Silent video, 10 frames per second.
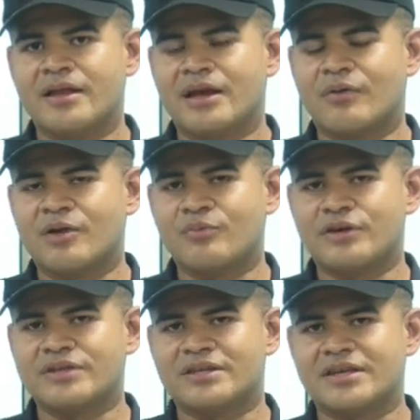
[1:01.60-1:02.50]
la cual
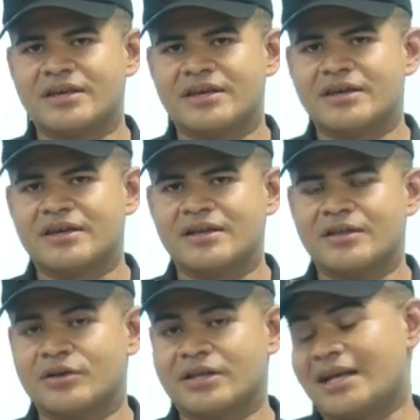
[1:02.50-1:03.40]
pues eh,
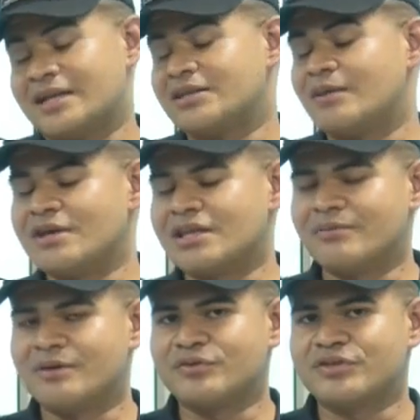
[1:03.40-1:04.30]
las,
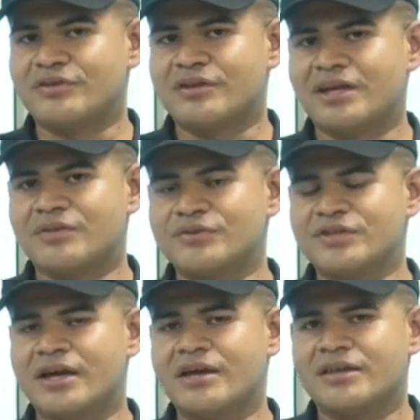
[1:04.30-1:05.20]
víctimas pusieron la
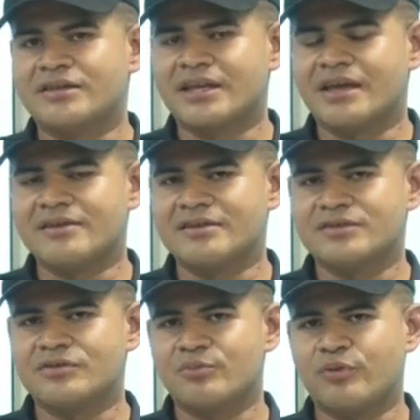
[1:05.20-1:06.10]
denuncia de que habían
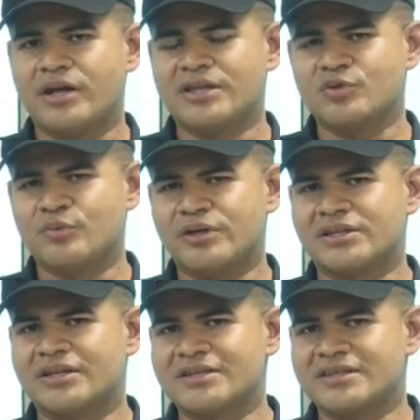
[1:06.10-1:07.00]
sido despojadas de sus
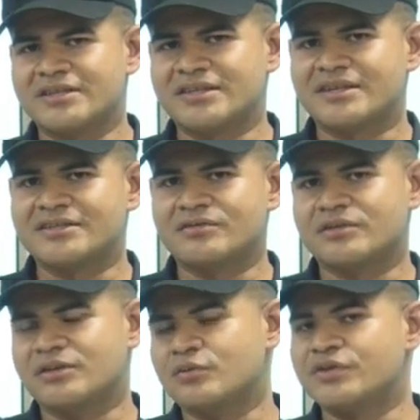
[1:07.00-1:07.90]
pertenencias en el centro
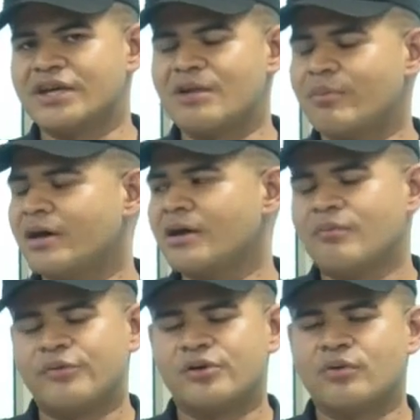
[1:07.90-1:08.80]
de Tegucigalpa,
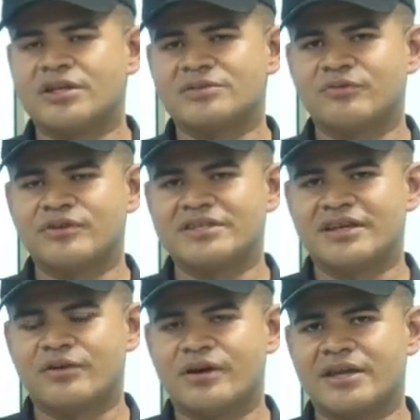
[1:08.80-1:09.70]
por lo cual se
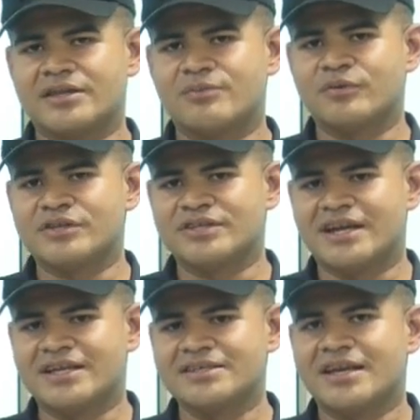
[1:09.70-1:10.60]
movilizaron agentes
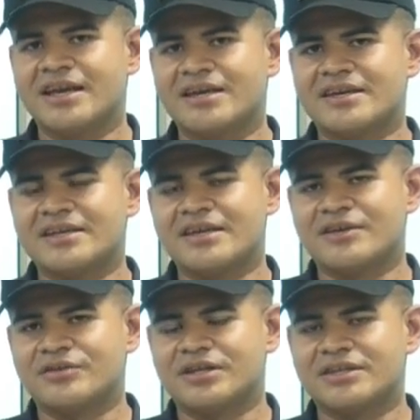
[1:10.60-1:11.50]
policiales y le
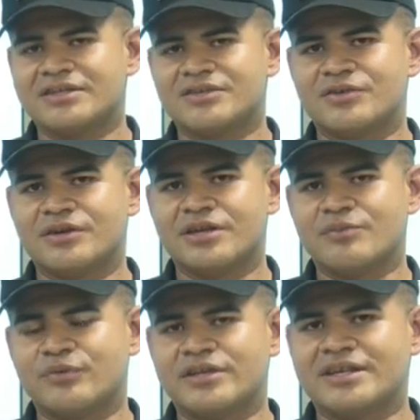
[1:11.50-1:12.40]
dieron detención y
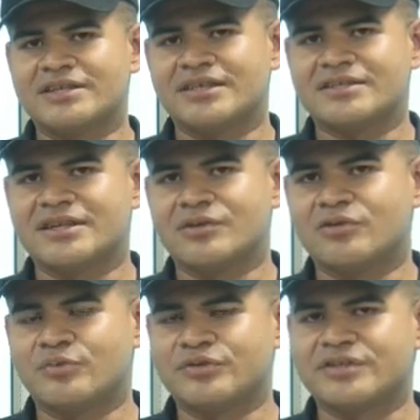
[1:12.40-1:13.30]
pues ya está
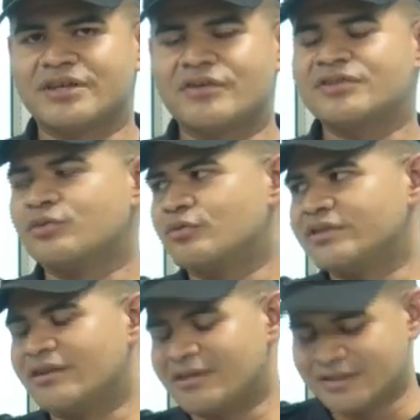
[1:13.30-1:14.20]
siendo procesado según
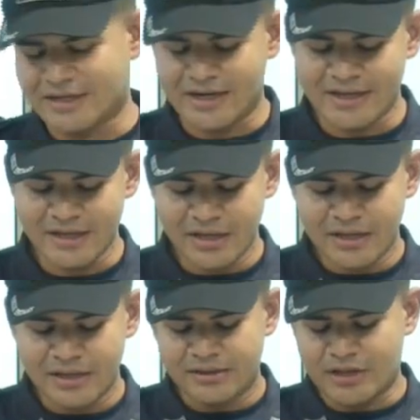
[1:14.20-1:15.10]
establece la ley.
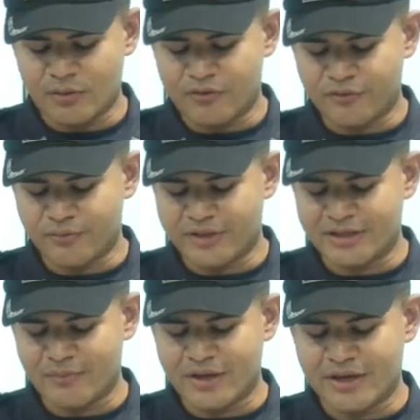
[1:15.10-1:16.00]
De igual forma
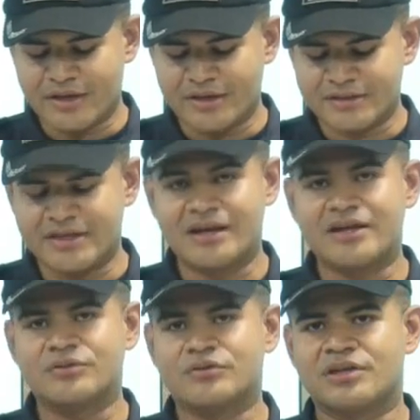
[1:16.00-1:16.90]
también eh, se ha
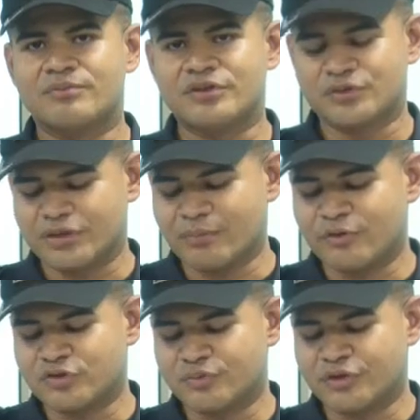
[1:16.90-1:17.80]
capturado una persona
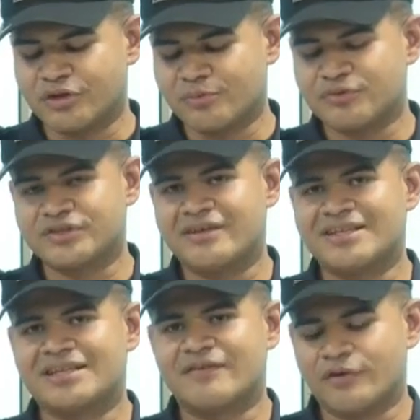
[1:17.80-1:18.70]
por suponer
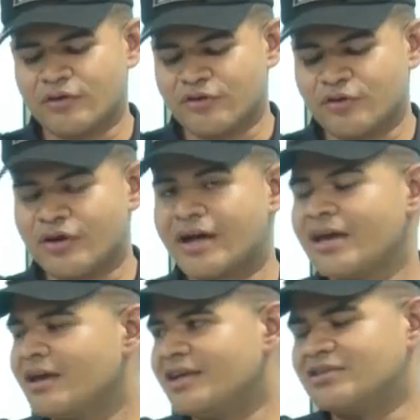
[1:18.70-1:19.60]
responsable de tráfico de droga.
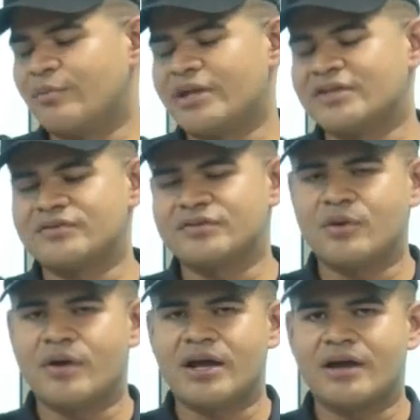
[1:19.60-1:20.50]
Esta operación se
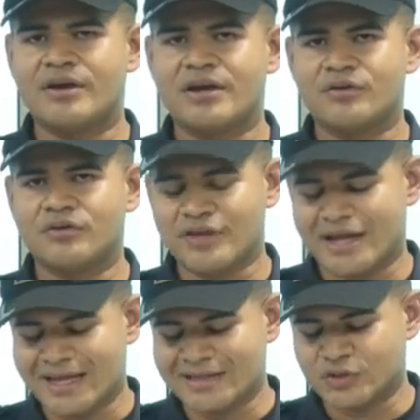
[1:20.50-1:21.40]
llevó a cabo en la
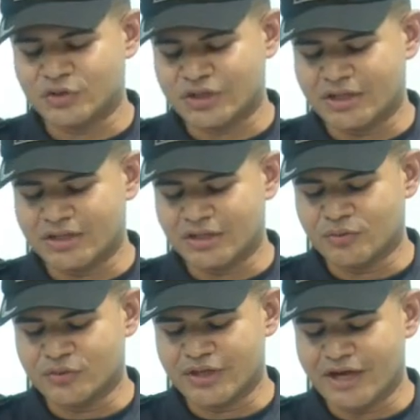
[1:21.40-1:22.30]
colonia Las Sosa de
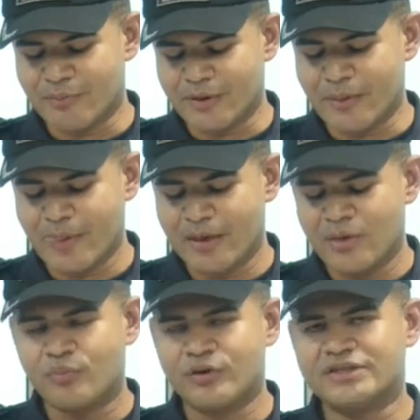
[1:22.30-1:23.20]
Tegucigalpa
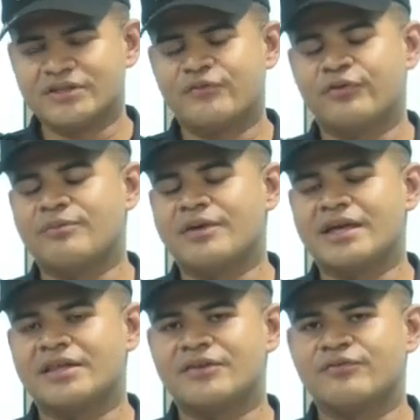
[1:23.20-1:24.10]
pues se fue
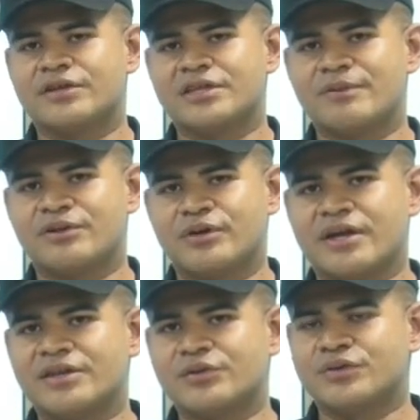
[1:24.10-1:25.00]
mediante fuertes
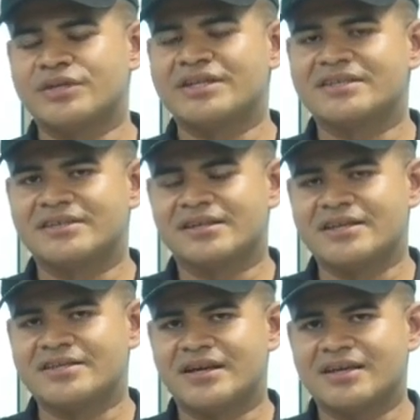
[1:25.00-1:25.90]
patrullajes de rutina que se
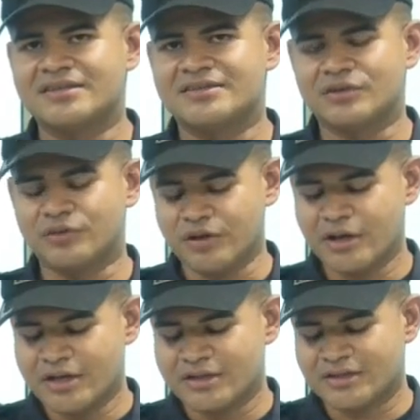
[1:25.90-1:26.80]
realizan a ese sector.
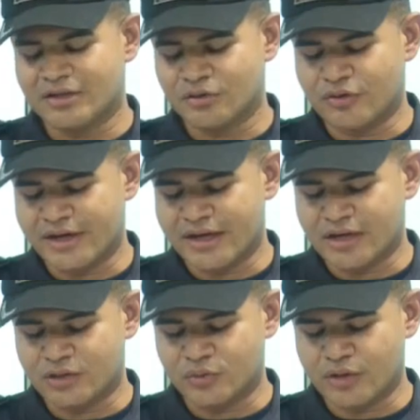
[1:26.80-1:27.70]
Se logró darle
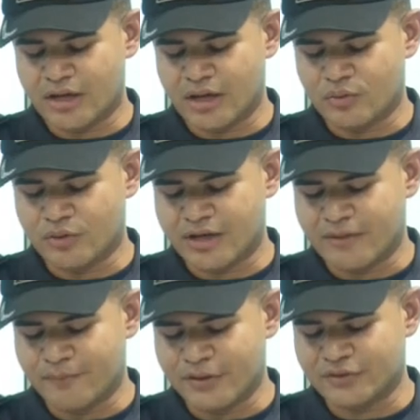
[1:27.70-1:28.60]
captura a
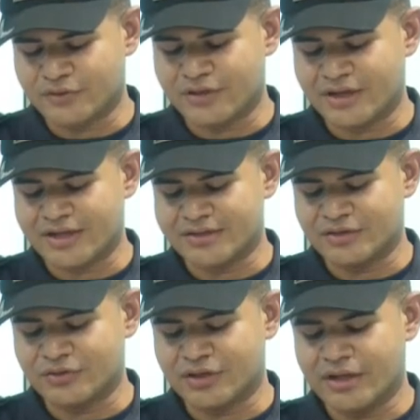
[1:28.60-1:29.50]
una persona en esa
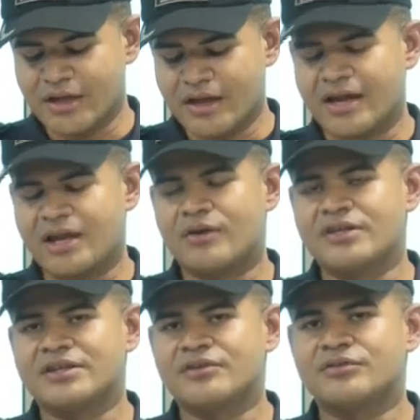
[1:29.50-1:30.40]
zona, a la cual
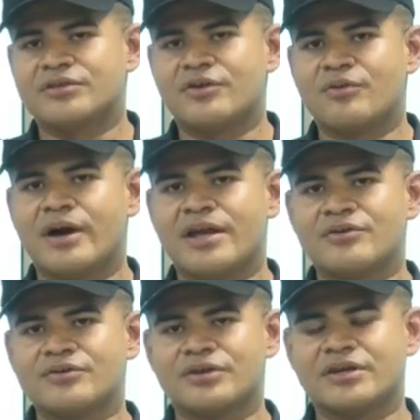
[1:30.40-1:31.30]
se le encontraron
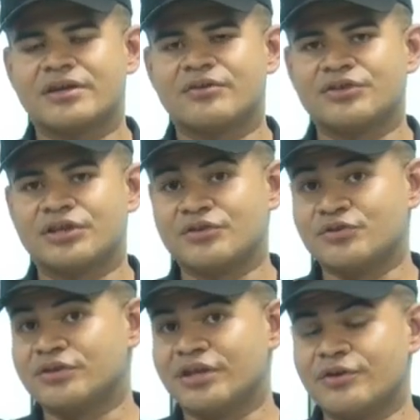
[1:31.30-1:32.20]
varios eh, contenidos en
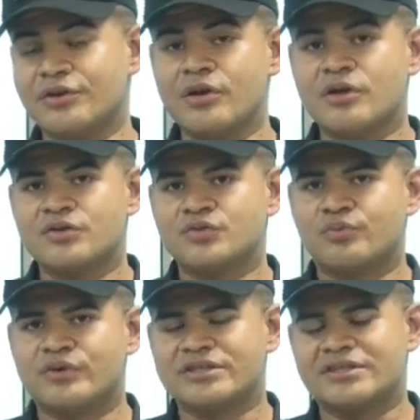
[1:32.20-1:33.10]
su interior,
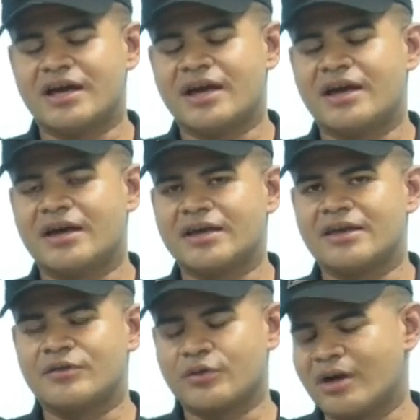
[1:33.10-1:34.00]
supuesta
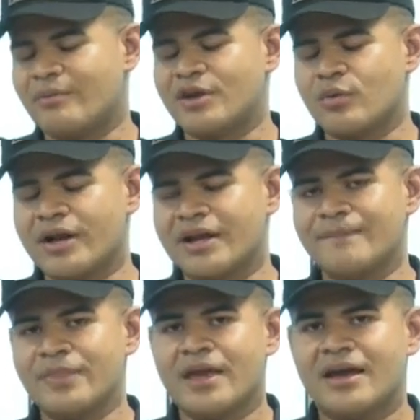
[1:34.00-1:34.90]
eh, droga marihuana.
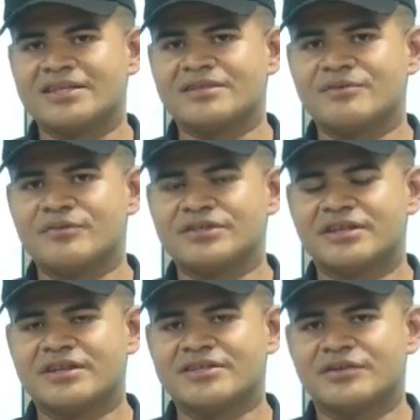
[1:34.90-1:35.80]
Asimismo,
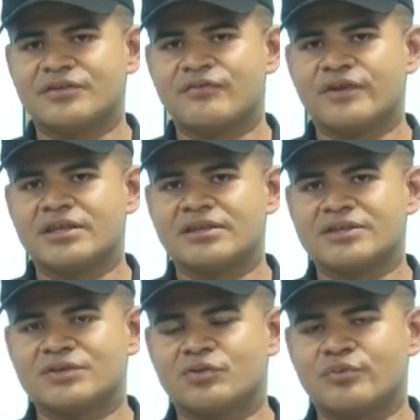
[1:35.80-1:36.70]
están realizando
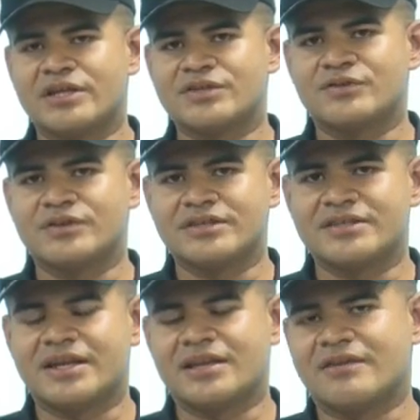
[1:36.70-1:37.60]
diferentes operaciones
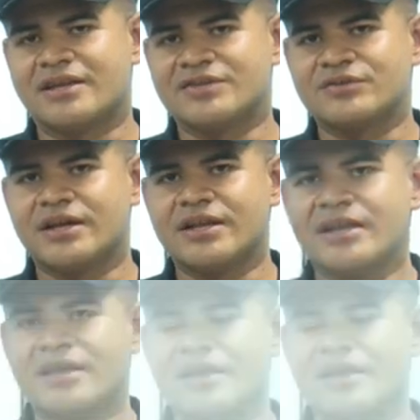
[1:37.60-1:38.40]
a nivel nacional